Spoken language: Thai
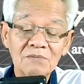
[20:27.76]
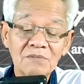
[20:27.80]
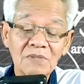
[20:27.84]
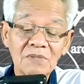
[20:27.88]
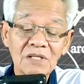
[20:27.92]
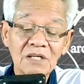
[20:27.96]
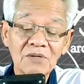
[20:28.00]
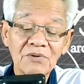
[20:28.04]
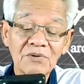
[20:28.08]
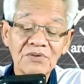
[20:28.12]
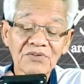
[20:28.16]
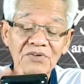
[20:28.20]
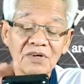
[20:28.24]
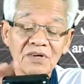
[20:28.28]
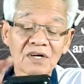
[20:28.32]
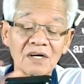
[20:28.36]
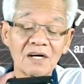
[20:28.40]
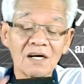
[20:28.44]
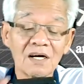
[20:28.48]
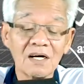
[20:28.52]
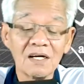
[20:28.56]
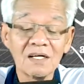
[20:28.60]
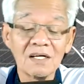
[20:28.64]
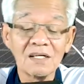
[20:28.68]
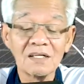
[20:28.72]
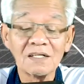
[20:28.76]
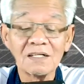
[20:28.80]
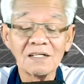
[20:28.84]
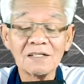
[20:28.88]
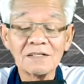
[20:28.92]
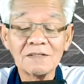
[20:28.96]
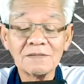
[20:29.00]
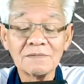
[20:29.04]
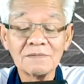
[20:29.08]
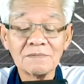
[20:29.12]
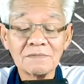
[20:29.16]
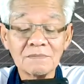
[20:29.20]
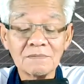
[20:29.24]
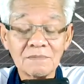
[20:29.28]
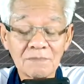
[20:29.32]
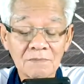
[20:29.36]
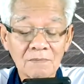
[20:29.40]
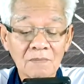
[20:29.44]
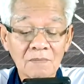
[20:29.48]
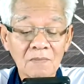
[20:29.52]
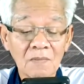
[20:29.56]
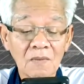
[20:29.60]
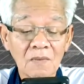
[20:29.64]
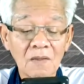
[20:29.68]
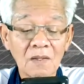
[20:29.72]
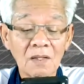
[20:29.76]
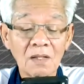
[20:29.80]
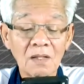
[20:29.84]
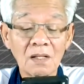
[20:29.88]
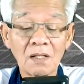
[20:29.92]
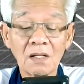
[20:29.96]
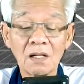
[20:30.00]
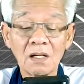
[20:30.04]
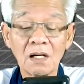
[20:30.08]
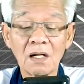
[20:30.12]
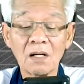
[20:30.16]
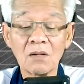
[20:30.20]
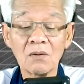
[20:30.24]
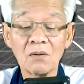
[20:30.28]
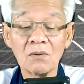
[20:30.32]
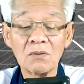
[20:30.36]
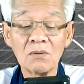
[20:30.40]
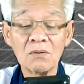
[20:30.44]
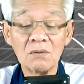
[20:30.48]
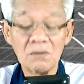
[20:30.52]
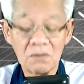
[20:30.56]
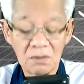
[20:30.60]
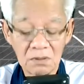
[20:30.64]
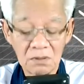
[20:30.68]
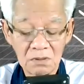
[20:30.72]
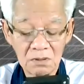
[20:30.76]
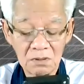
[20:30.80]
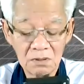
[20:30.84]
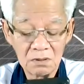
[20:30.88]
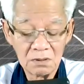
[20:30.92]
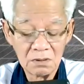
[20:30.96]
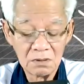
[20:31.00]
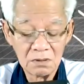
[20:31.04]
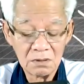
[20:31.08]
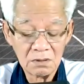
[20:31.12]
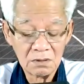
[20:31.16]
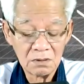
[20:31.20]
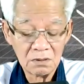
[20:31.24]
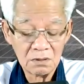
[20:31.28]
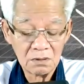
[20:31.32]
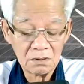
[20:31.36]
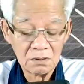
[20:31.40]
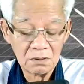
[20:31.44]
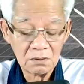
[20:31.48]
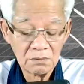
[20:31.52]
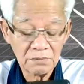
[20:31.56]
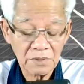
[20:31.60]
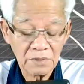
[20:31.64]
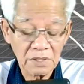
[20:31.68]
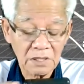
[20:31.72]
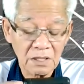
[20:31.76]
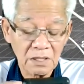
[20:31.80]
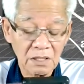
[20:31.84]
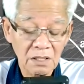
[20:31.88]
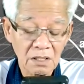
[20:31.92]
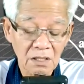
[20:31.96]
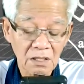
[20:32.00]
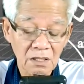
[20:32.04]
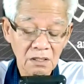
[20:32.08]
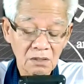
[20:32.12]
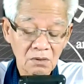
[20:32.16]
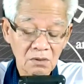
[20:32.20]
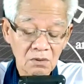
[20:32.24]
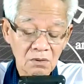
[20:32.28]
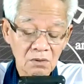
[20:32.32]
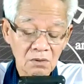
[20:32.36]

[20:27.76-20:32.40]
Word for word: ไม่ได้เสียหายเลยรไปไหนล่ะ